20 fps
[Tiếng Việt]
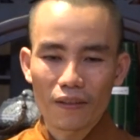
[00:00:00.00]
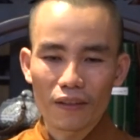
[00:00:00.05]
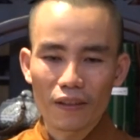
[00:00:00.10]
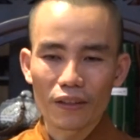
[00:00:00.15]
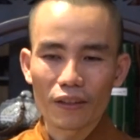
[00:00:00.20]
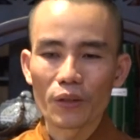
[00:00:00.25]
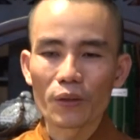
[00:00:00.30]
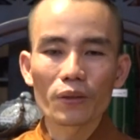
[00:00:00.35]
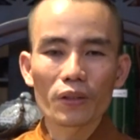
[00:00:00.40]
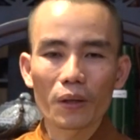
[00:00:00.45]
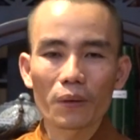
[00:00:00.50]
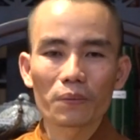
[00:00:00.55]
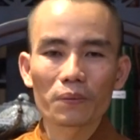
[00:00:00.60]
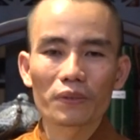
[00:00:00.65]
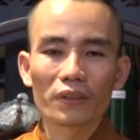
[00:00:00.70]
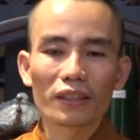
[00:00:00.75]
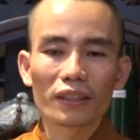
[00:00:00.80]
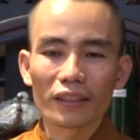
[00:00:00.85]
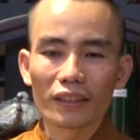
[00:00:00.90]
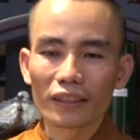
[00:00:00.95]
Và nếu không,
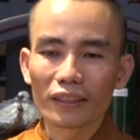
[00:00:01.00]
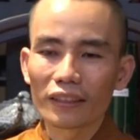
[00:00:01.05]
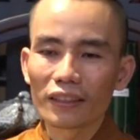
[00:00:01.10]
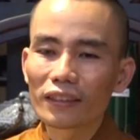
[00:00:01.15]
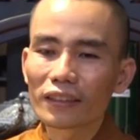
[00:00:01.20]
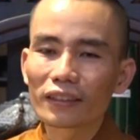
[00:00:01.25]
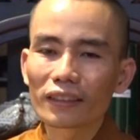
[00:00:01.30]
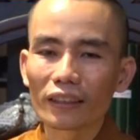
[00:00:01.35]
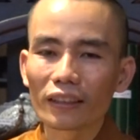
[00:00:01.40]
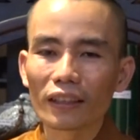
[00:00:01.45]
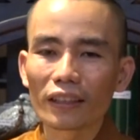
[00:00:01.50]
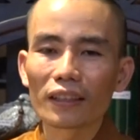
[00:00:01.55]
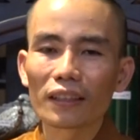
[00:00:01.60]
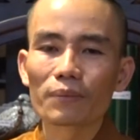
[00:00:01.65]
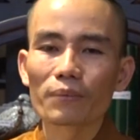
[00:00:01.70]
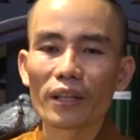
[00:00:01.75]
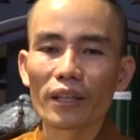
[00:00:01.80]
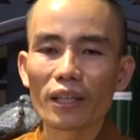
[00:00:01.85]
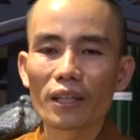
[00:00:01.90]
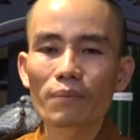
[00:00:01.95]
nương tựa
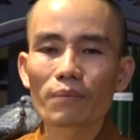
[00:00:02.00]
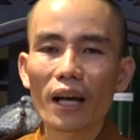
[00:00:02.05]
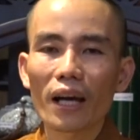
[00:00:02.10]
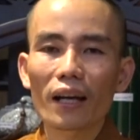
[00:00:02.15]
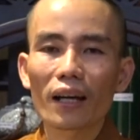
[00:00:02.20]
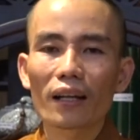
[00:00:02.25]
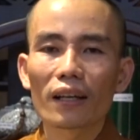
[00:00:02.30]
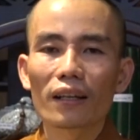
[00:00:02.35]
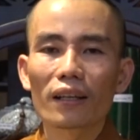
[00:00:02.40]
mà dính mắc